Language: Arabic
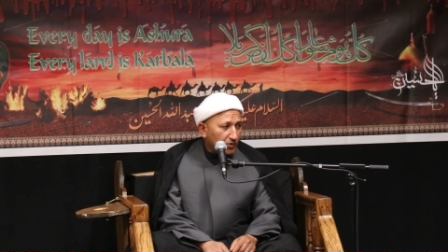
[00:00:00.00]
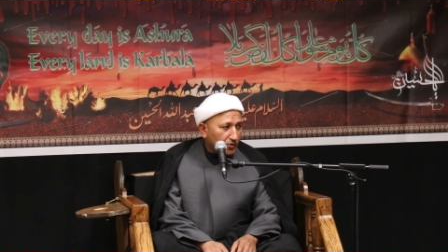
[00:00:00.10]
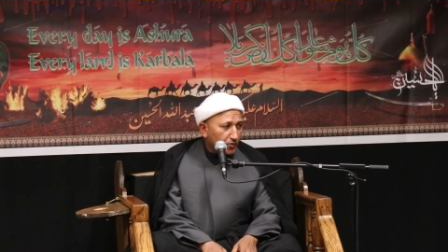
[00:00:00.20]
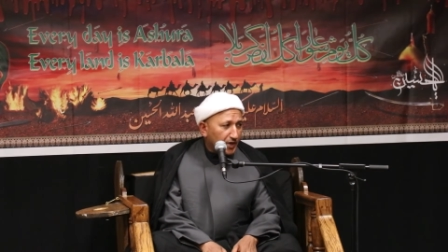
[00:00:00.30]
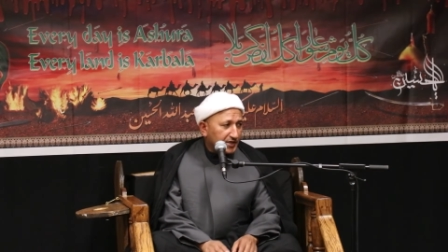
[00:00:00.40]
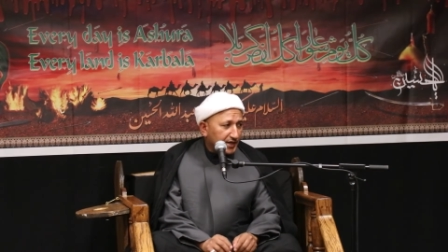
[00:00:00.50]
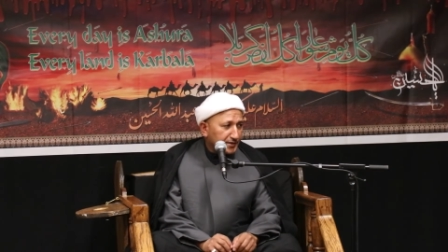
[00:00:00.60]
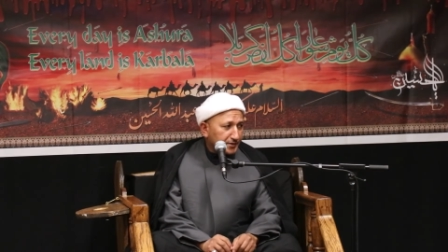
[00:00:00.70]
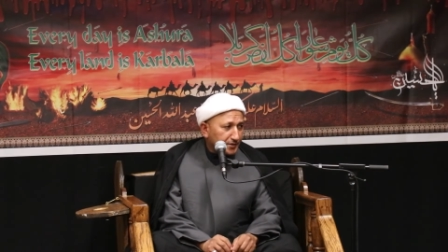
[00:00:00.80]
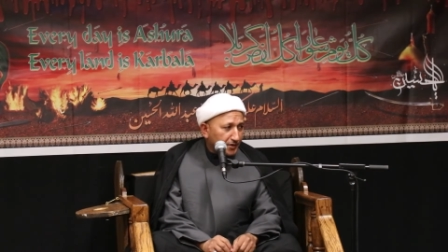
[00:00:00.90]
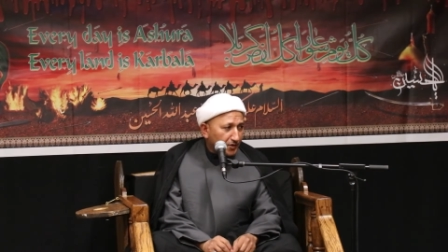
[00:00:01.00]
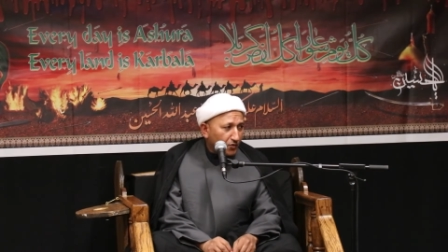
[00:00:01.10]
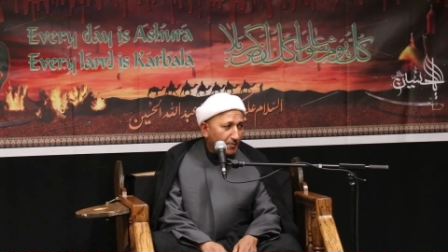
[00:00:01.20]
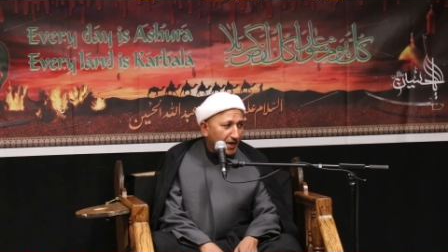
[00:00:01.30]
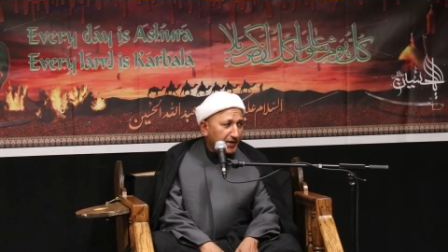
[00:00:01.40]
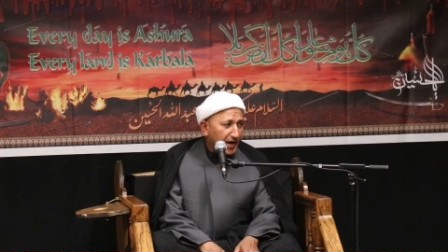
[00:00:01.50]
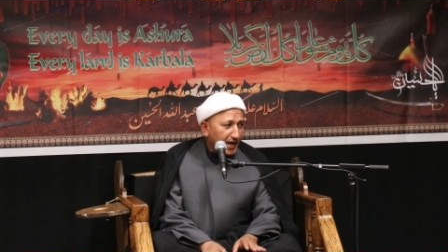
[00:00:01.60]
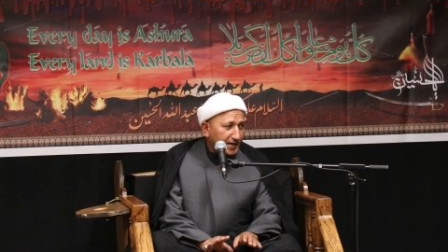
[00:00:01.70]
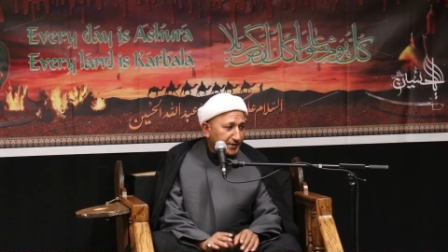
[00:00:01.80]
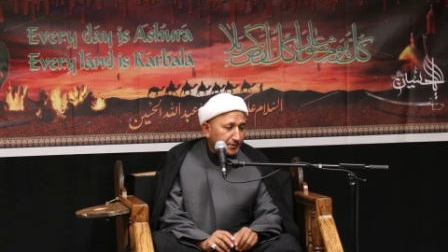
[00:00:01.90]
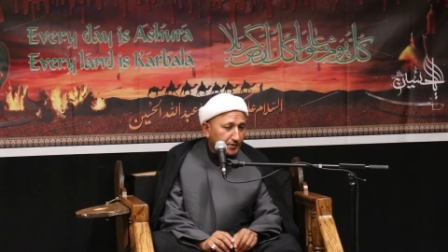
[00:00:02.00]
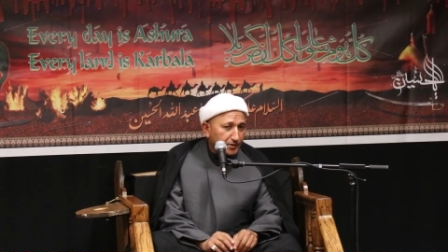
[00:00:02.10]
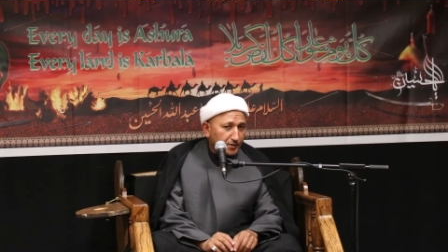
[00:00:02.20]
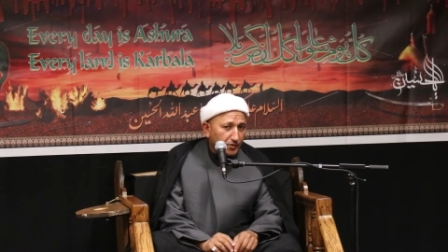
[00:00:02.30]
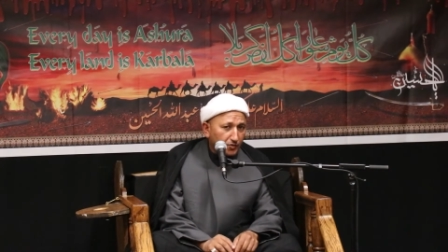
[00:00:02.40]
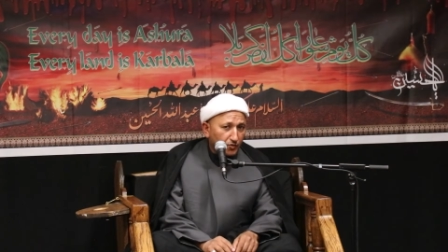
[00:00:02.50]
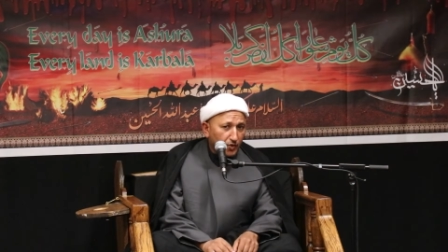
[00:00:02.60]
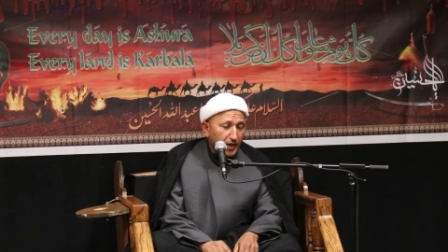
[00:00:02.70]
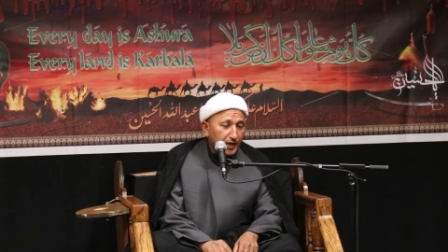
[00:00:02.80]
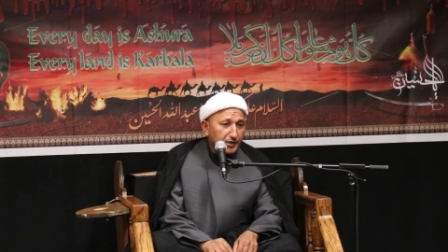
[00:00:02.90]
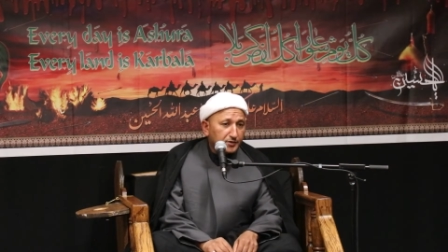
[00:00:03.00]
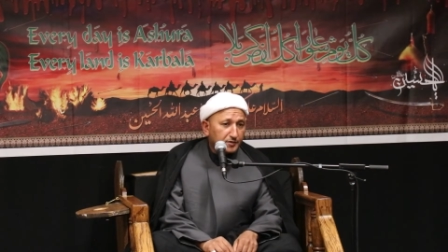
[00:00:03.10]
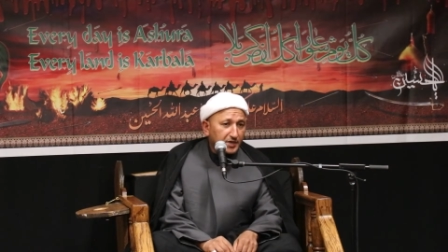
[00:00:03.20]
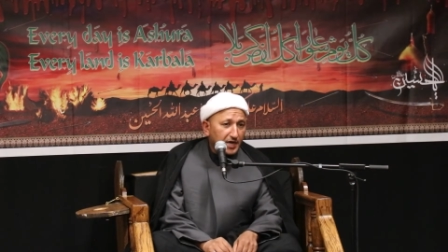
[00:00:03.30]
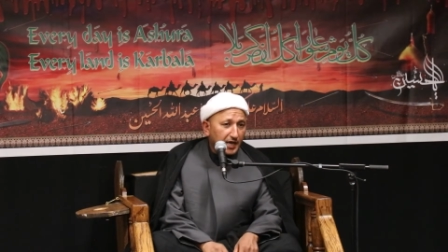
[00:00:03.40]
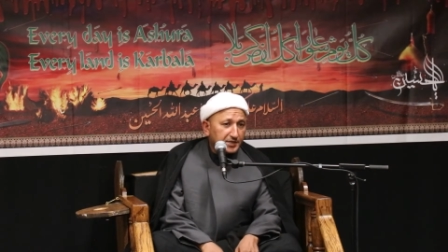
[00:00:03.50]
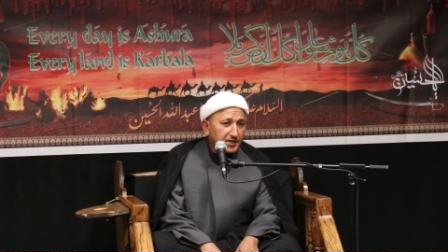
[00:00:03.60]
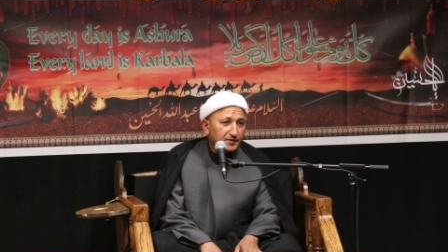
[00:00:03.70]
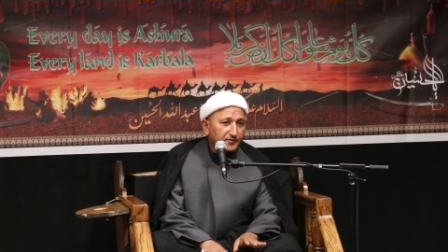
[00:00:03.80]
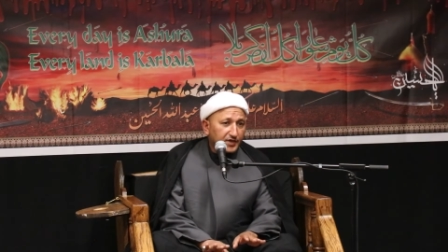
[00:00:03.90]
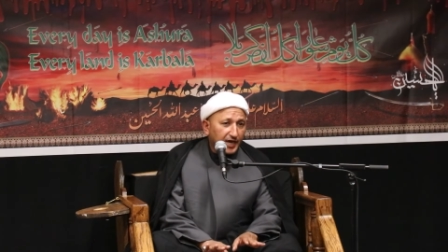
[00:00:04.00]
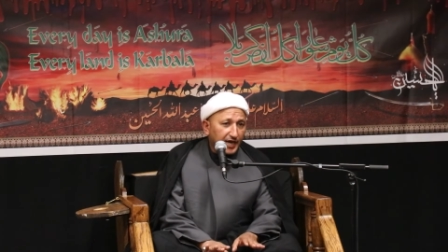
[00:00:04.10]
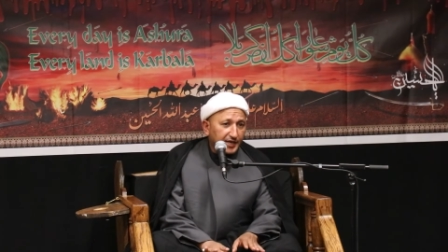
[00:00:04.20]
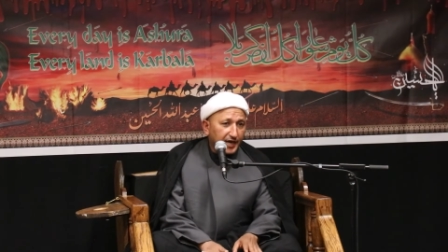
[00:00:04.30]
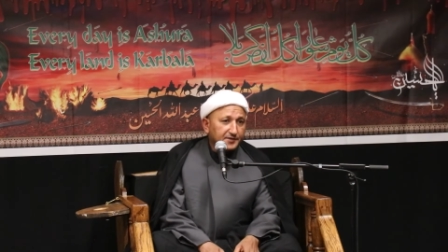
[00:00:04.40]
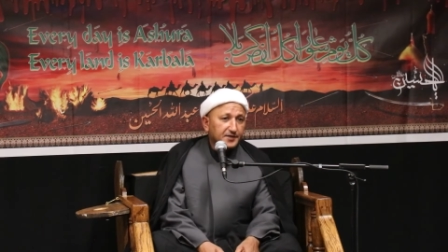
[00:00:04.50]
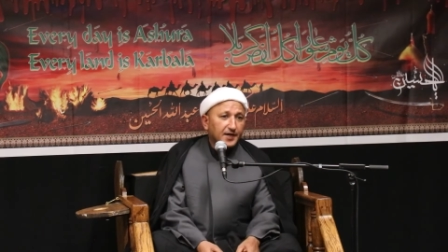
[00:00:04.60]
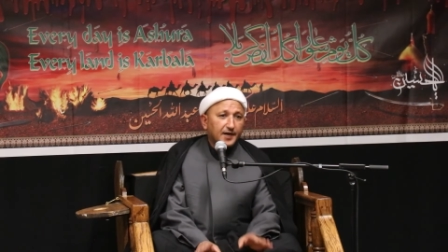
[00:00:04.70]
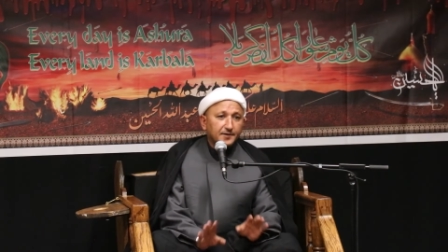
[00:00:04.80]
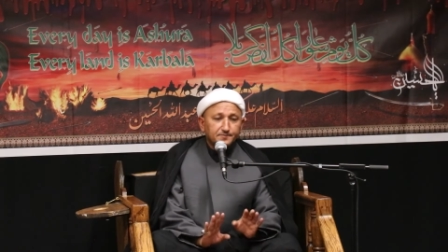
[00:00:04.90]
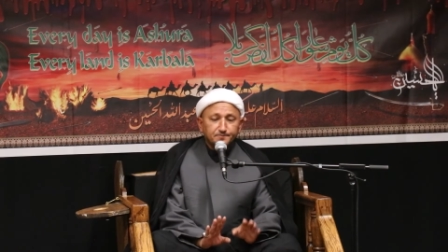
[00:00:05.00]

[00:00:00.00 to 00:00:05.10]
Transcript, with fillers: قدوة ومنارا ونبراسا في حياتها